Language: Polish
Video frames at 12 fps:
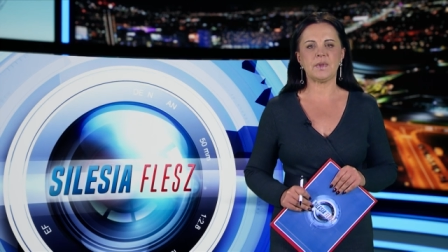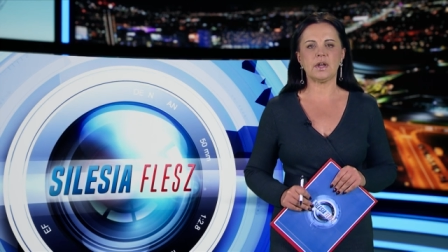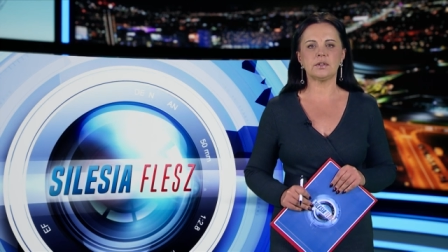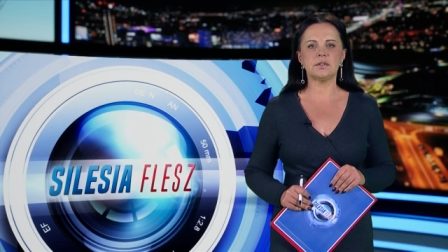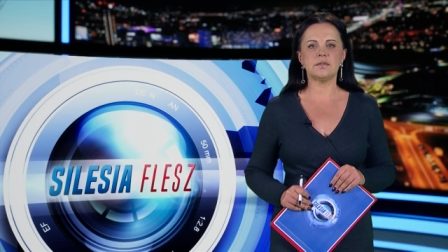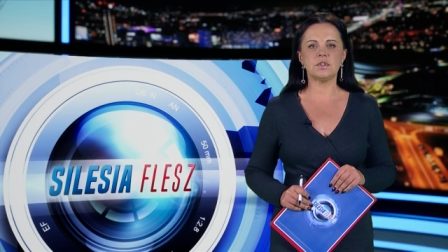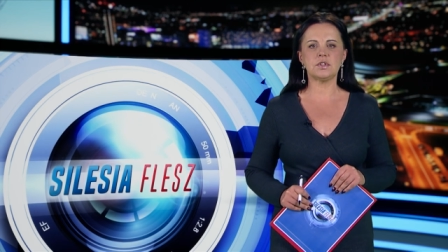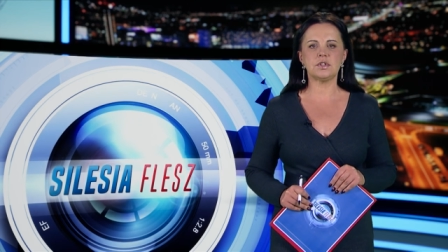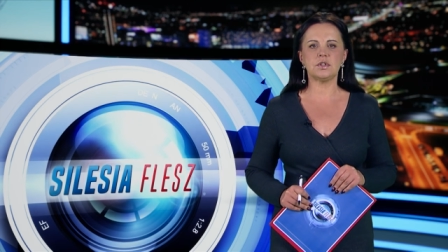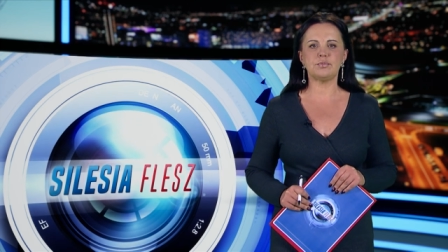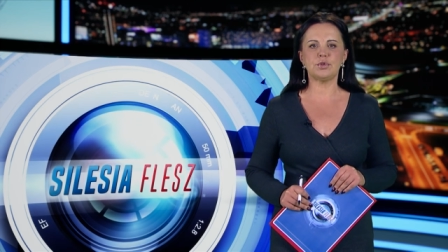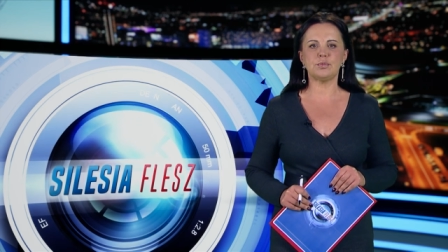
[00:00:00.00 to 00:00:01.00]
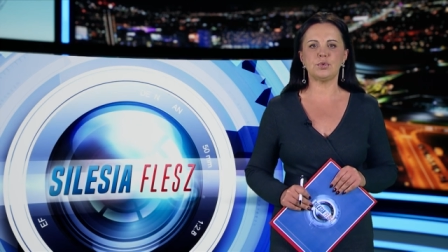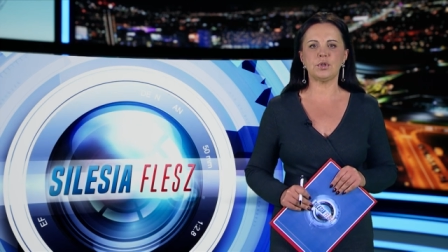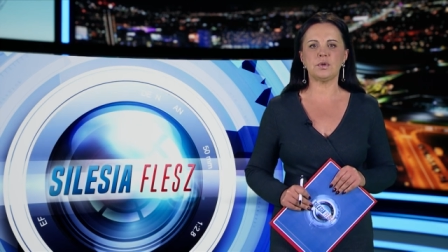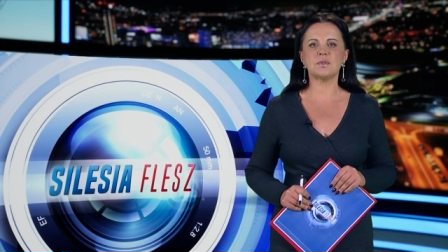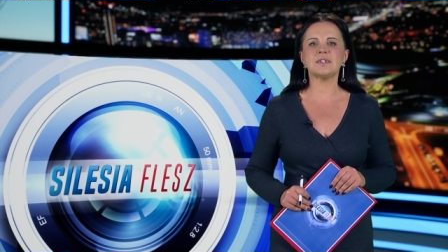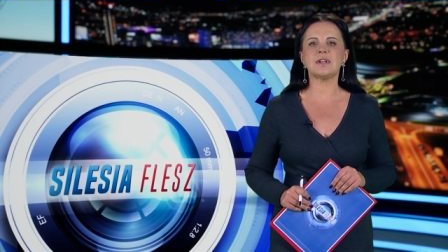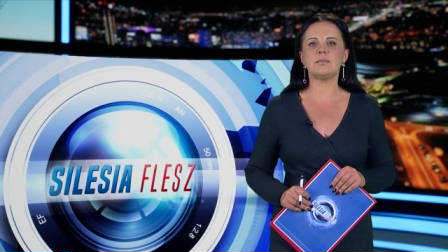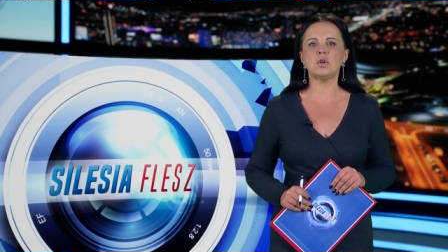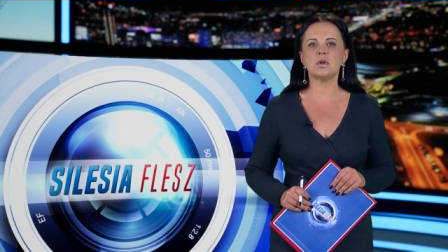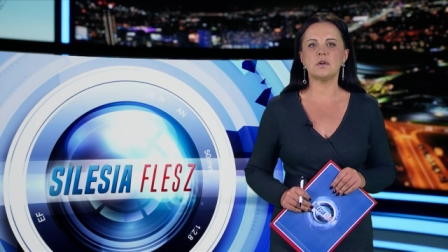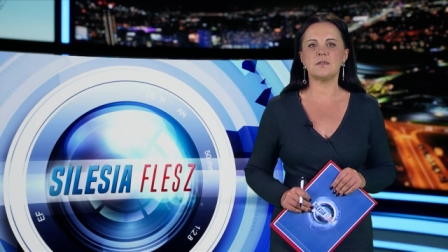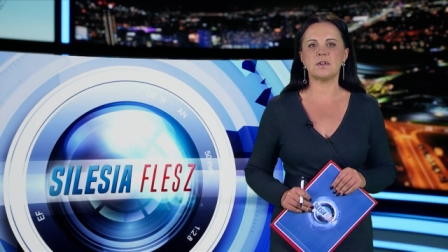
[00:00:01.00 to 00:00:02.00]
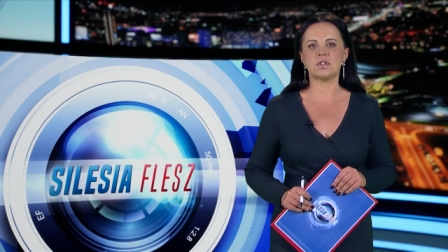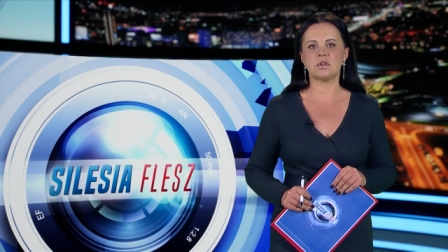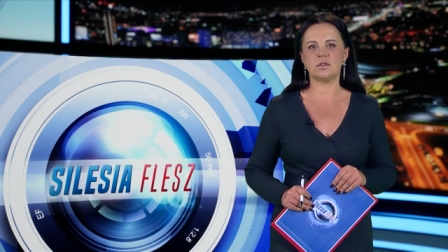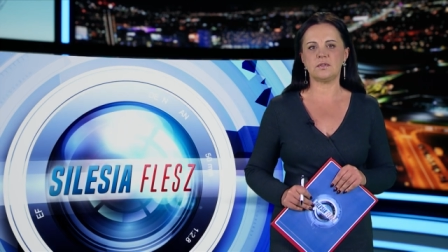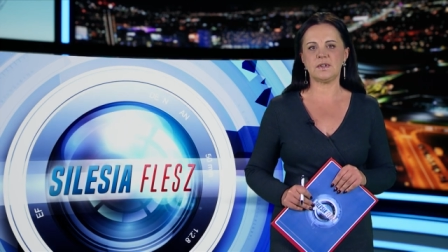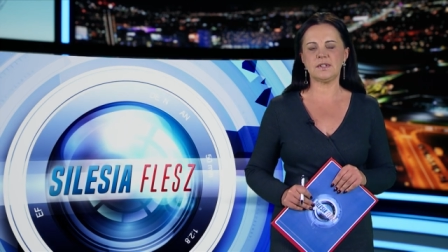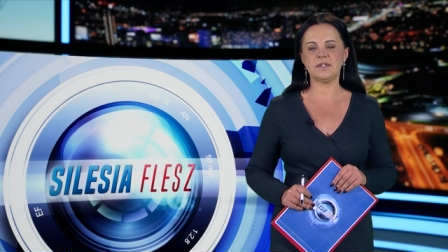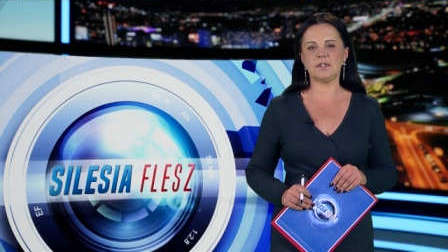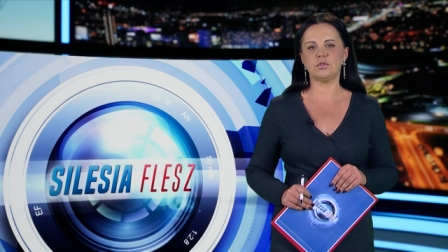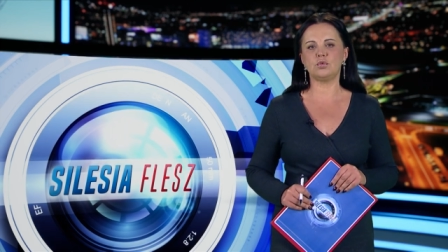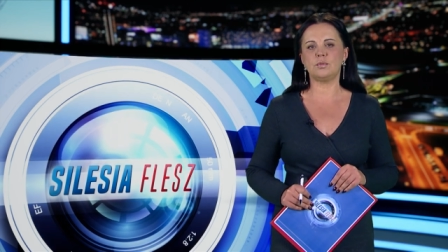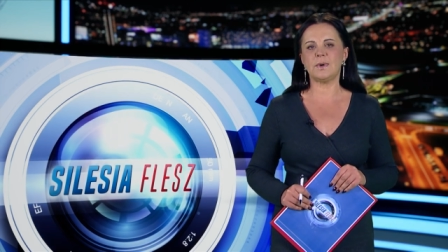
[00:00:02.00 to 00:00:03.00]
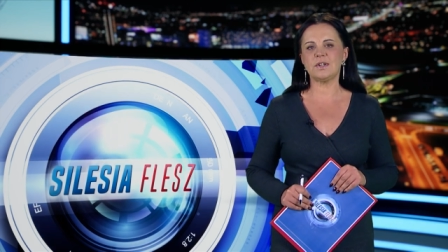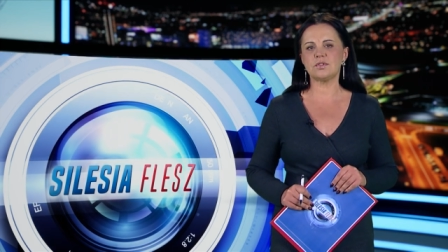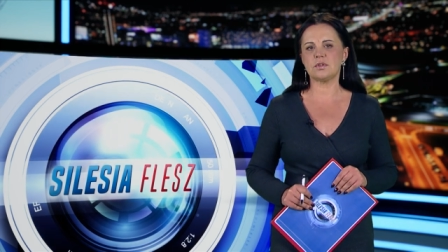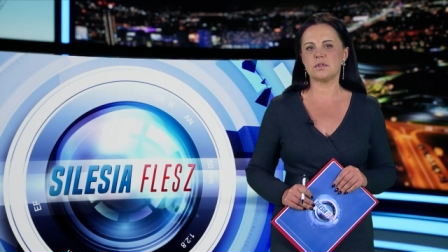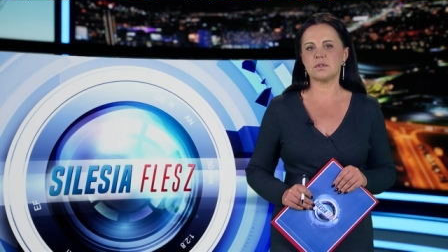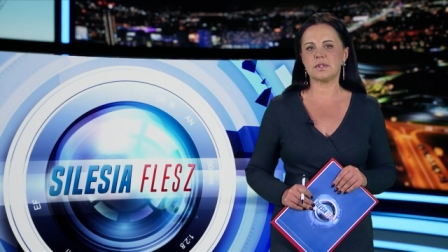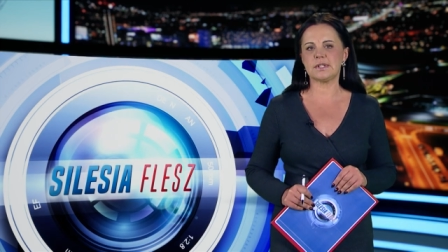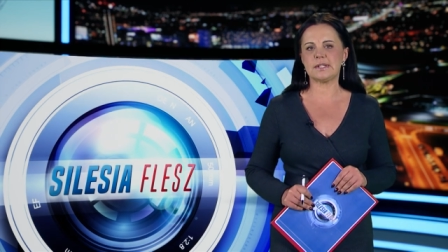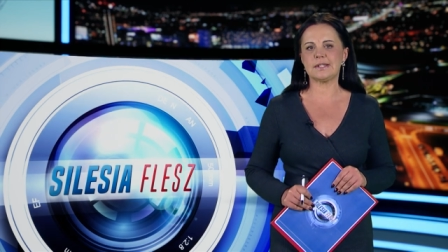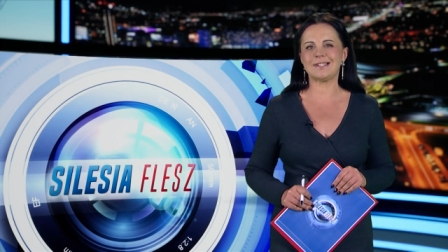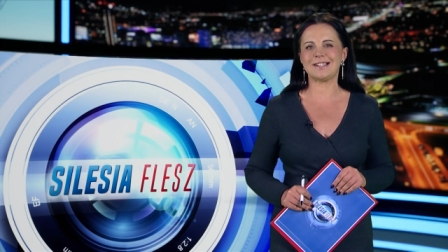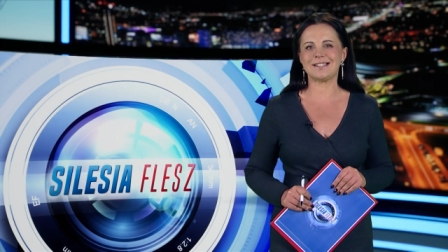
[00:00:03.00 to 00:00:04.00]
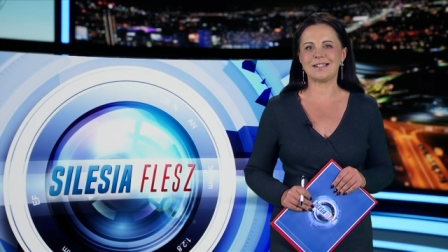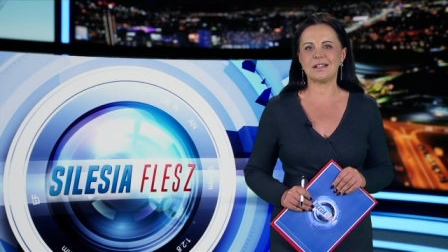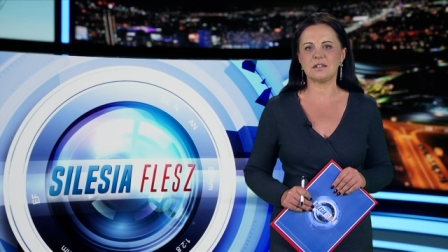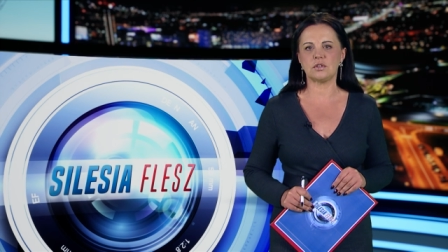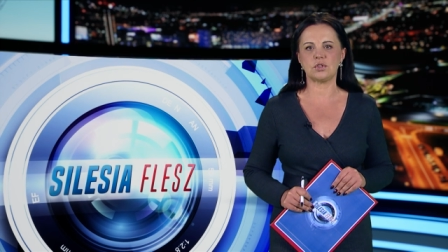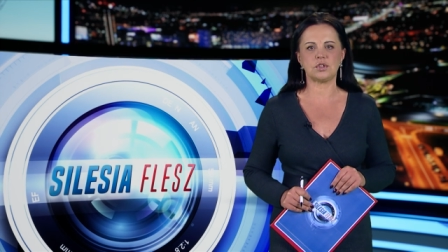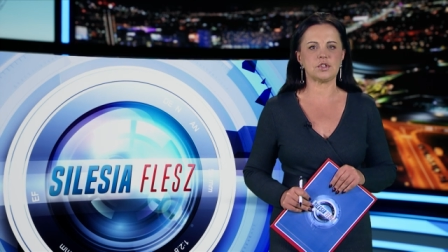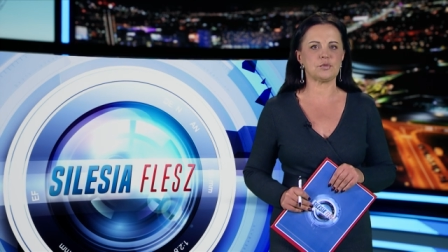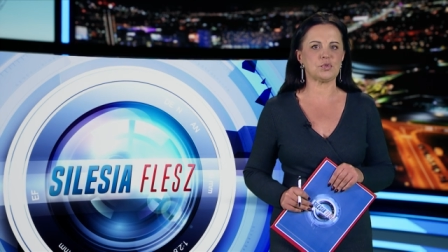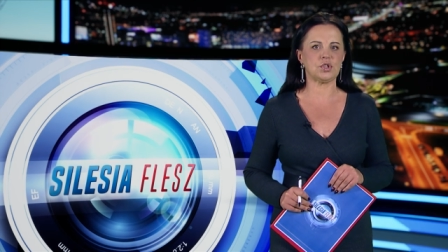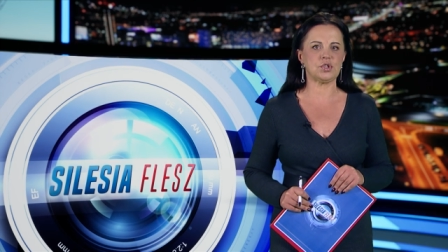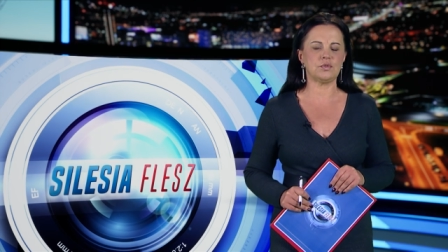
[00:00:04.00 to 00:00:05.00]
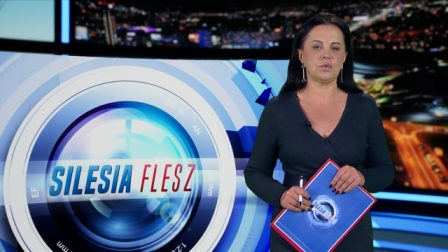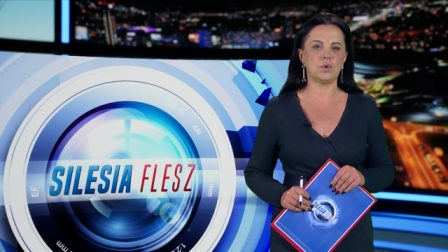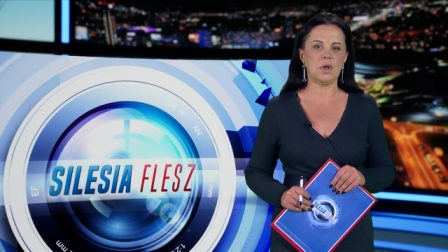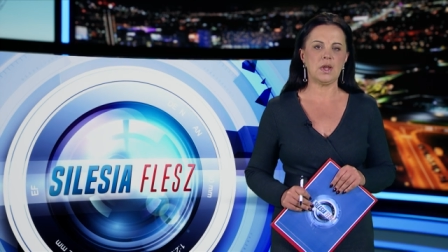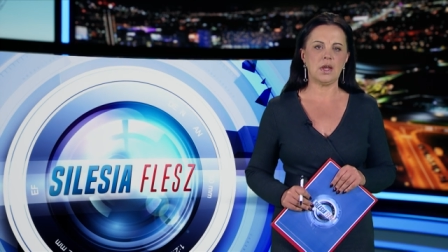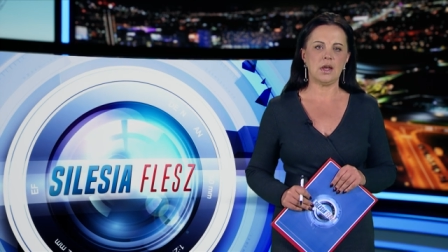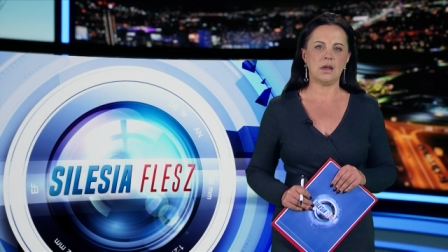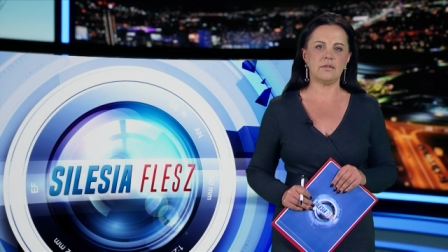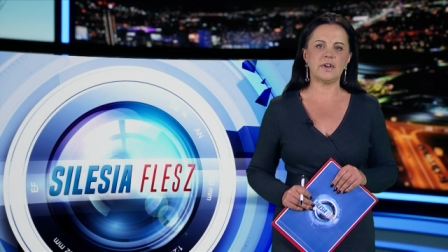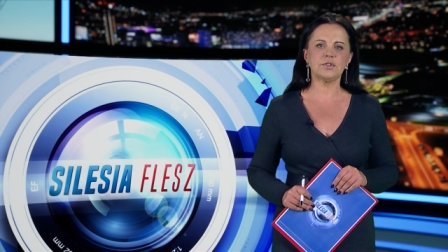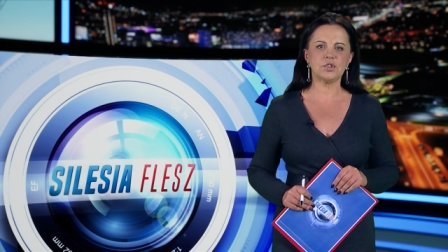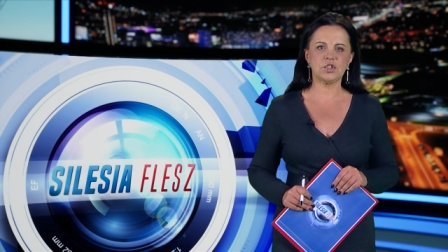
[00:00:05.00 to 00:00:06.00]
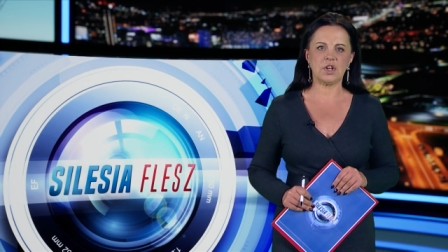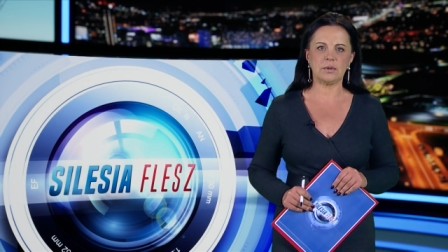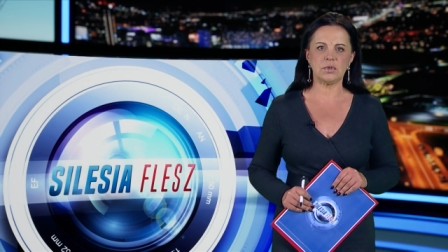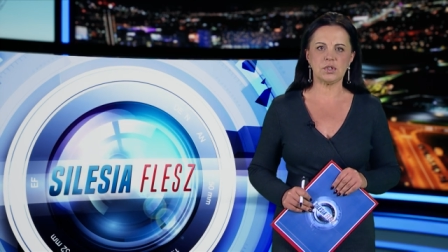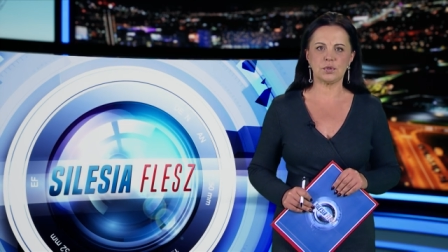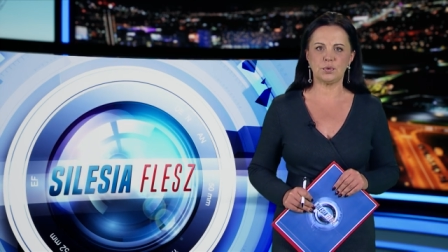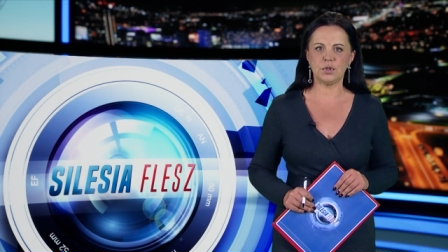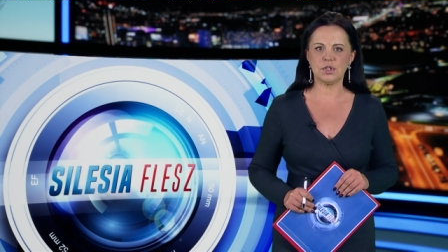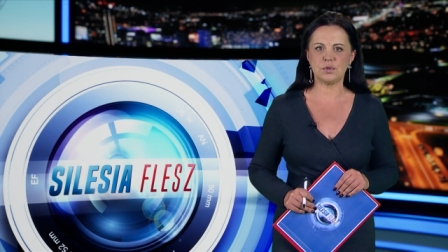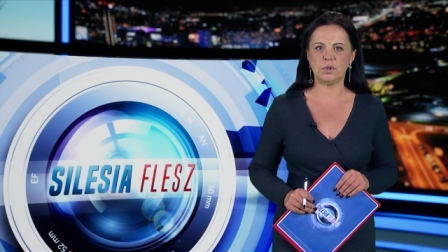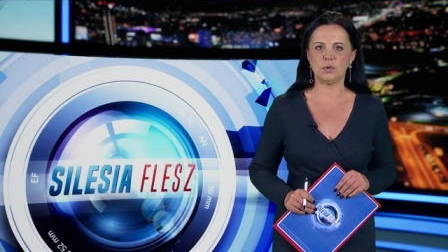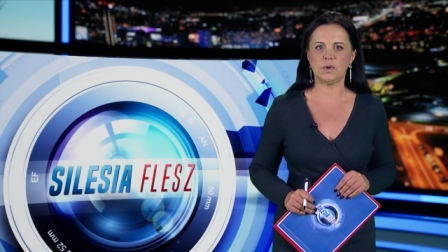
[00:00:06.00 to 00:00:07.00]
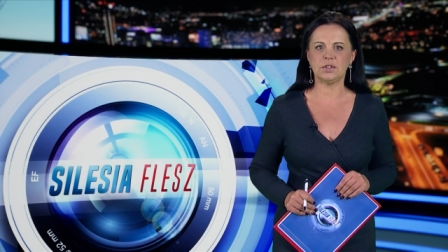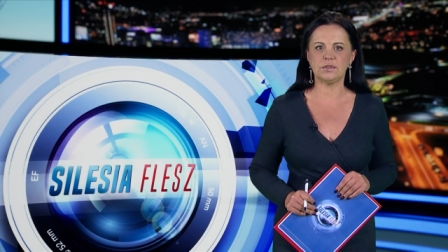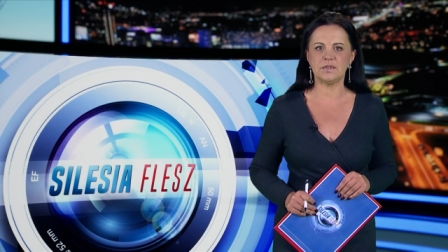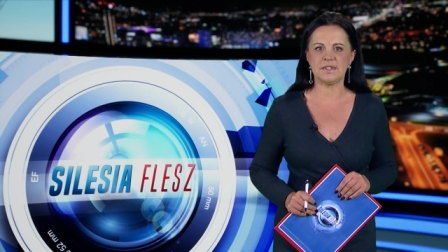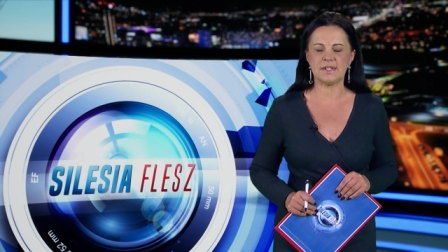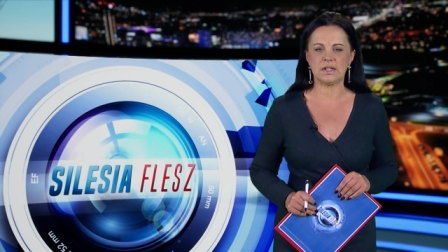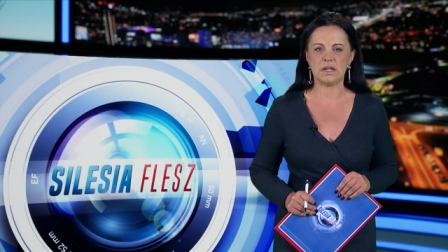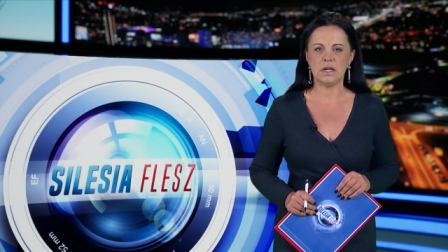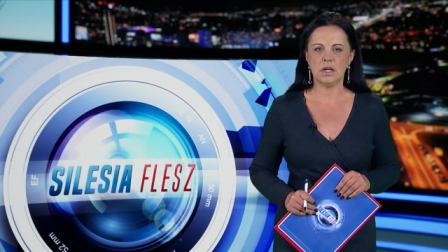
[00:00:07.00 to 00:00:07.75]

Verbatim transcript: Aktywiści próbują zablokować konwencję, tłumacząc zasadność sprzeciwu wartościami, z których słyną Katowice.